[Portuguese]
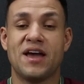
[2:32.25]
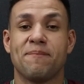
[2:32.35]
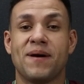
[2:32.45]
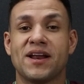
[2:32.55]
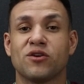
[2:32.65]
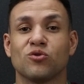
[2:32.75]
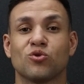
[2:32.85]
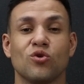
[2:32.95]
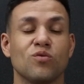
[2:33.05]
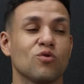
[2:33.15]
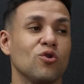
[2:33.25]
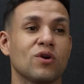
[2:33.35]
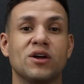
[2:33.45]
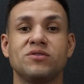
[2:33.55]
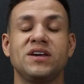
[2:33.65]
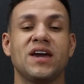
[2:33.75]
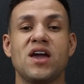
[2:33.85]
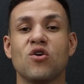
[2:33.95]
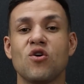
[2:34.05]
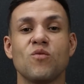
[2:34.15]
E repara que eu não estou colocando
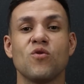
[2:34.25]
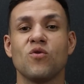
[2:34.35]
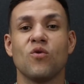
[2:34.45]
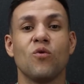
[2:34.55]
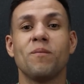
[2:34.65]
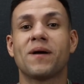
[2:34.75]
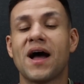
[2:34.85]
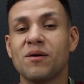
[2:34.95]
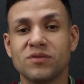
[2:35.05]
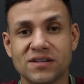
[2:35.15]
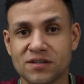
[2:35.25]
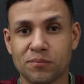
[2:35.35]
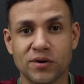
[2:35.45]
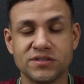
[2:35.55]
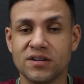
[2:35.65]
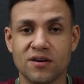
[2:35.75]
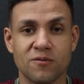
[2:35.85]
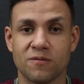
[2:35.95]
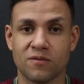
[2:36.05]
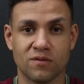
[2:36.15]
ninguém como o brabo das apostas,
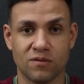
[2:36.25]
não.